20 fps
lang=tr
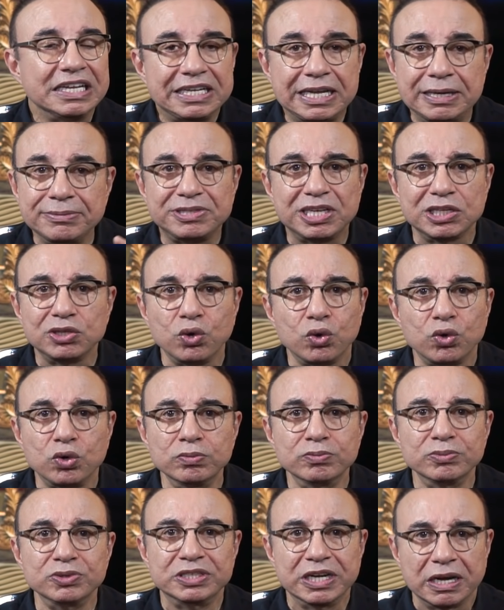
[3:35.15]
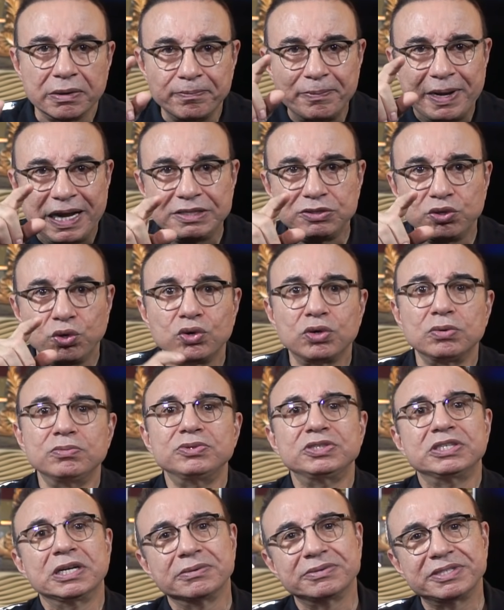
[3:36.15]
Kimse dokunmayacak, ben
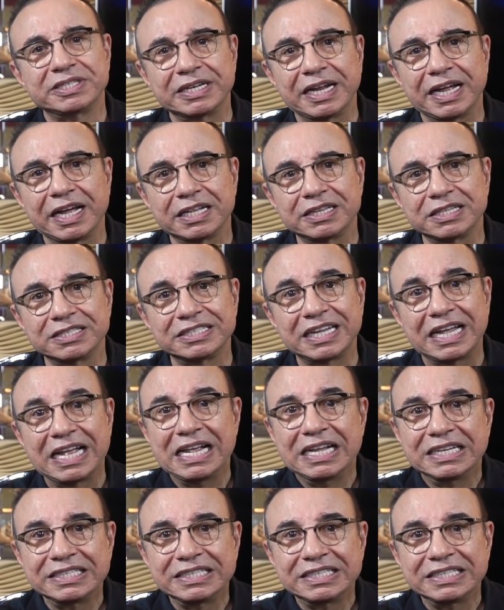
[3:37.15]
dokunmayacağım sizin hayatınıza.